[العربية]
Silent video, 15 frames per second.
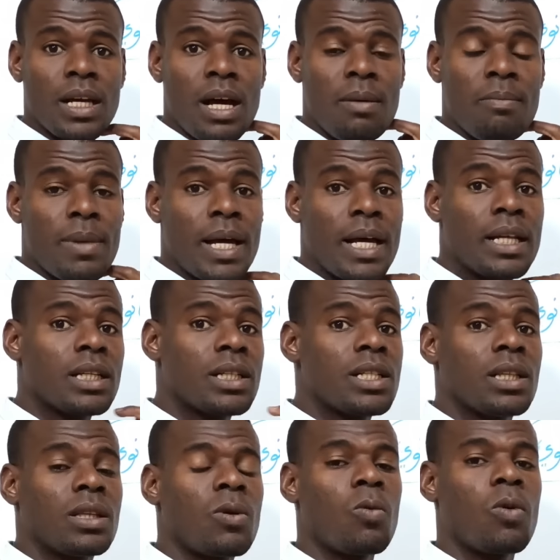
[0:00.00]
أما هذا
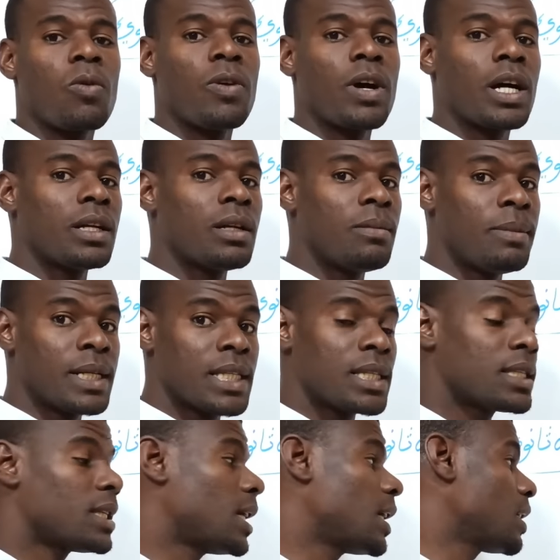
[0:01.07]
التطور فقد
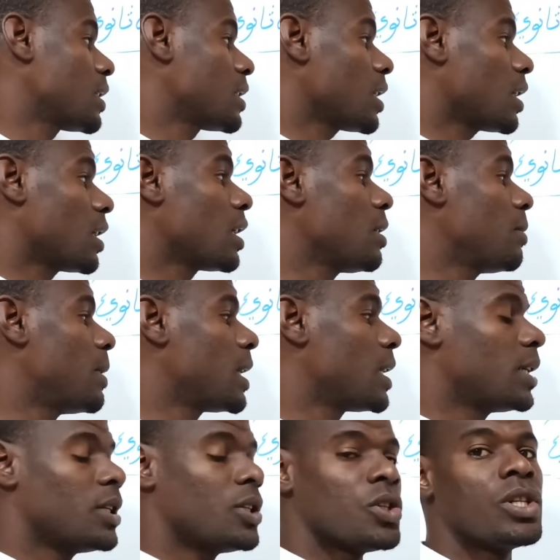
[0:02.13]
مس تقريبا
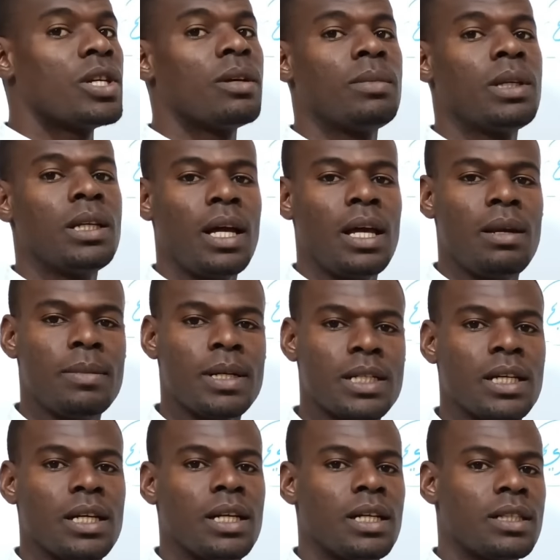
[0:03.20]
جميع
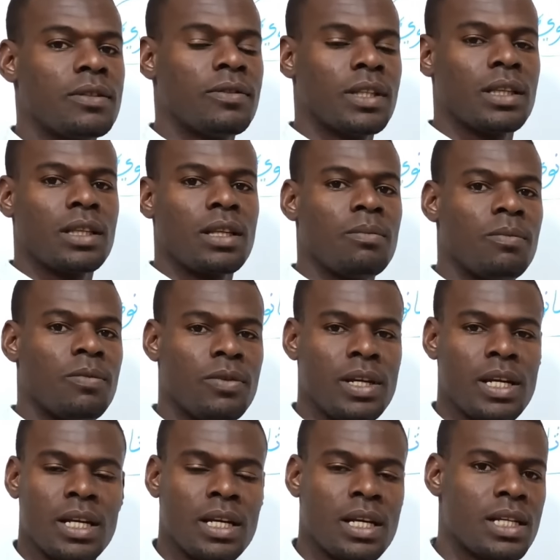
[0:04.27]
المجالات في الطب في
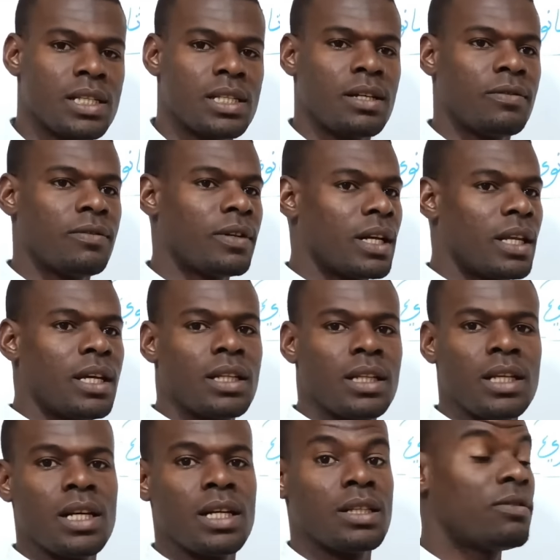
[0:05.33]
الهندسة في
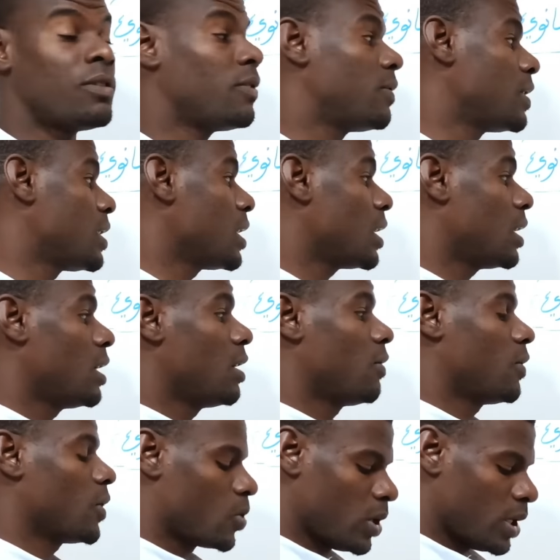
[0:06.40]
الرياضيات في الفيزياء
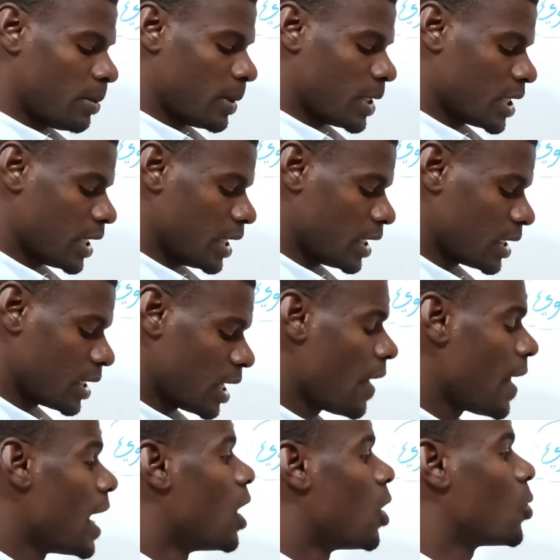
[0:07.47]
في كل المجالات
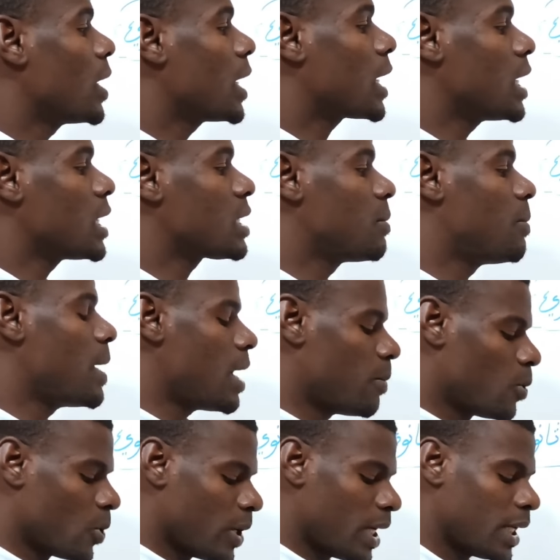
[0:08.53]
هناك
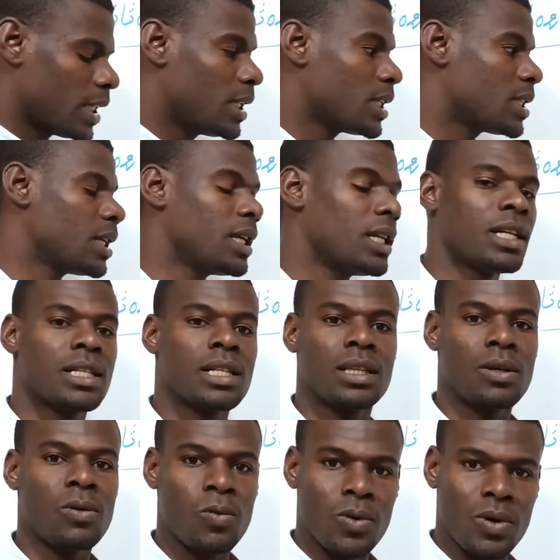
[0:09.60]
أسباب أدت إلى
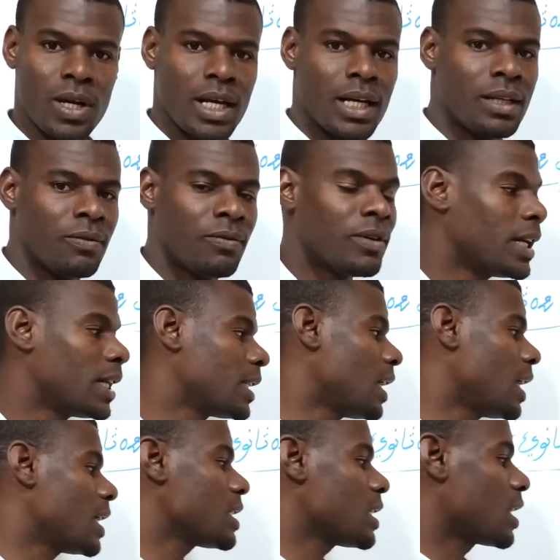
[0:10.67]
تطور الأدب في هذا
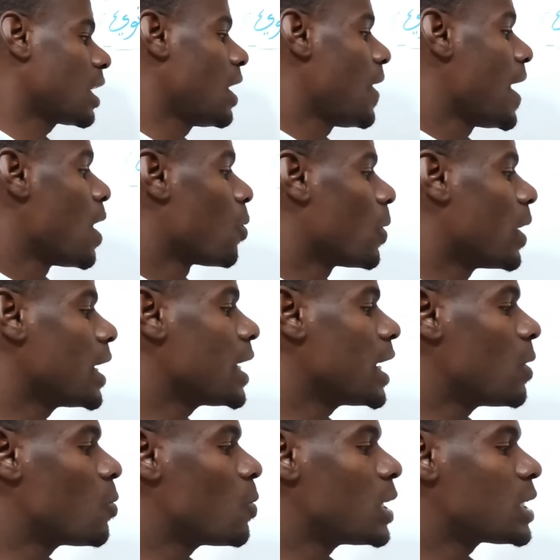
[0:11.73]
العصر وهي
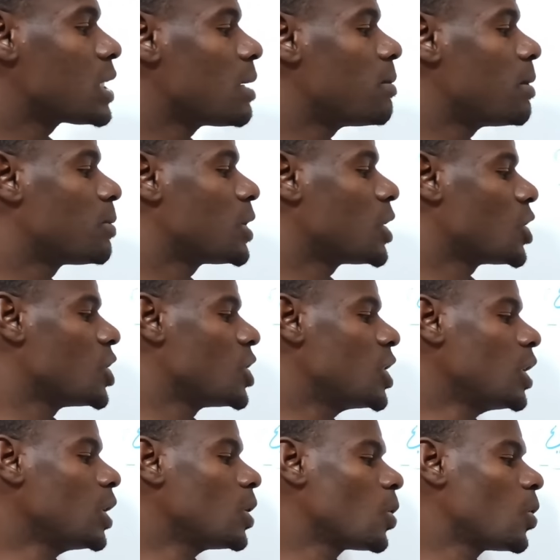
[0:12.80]
أول سبب
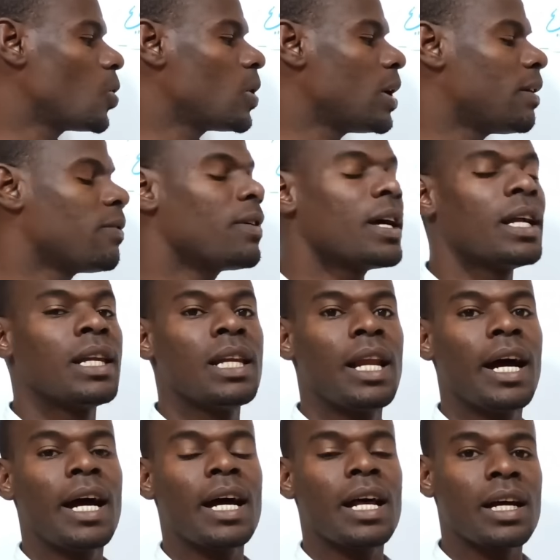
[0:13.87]
تشجيع الخلفاء
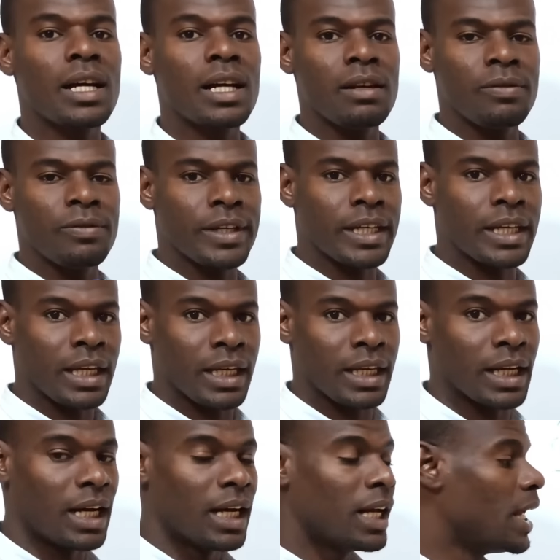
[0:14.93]
للحركة الفكرية